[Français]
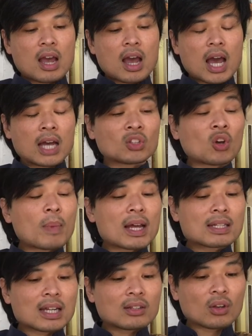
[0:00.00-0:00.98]
Un
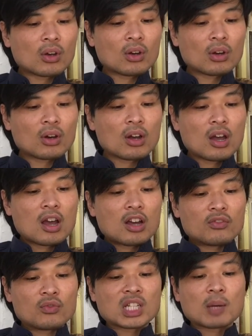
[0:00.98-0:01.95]
ambassadeur
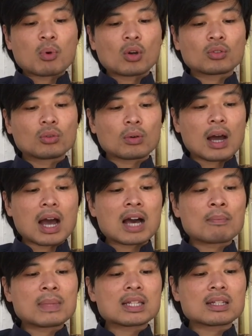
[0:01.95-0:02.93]
vous apportera un
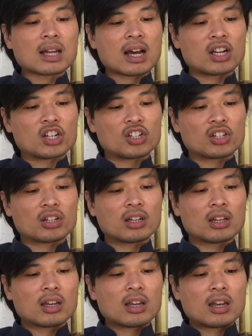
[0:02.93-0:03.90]
message
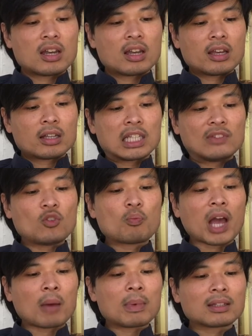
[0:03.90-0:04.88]
qui vous
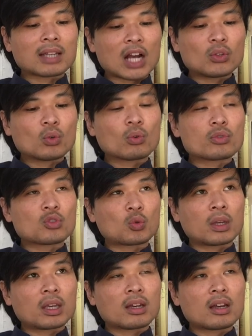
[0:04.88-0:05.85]
permettra de
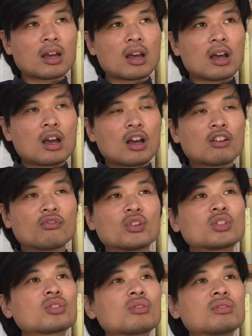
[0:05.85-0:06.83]
construire
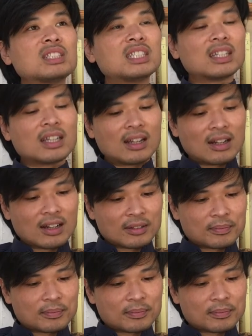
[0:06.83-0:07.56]
votre citadelle.